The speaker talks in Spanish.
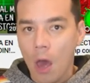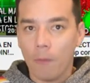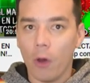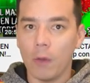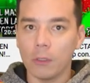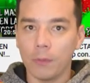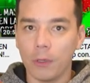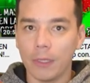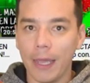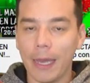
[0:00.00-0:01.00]
podemos
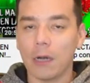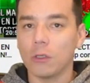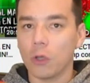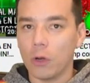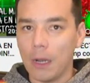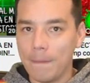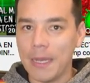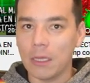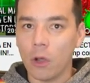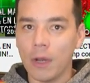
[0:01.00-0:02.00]
protegernos con el
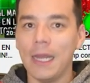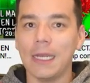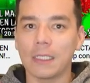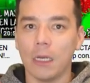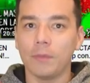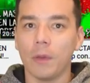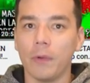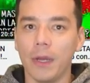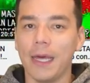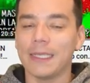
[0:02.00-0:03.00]
Bitcoin y las
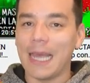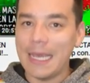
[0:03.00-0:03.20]
criptomonedas.